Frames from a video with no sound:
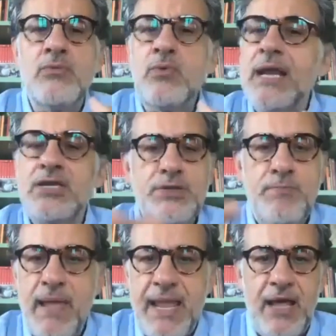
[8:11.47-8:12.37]
un
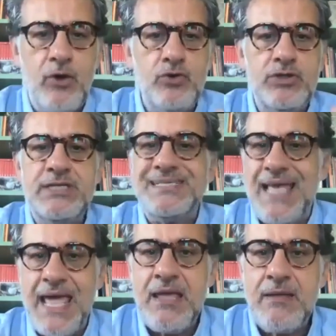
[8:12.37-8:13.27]
arcipelago di
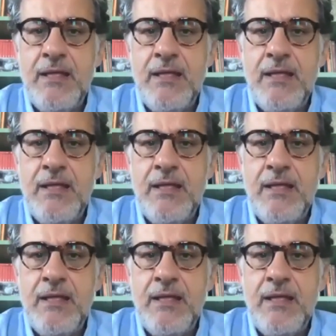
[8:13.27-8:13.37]
sé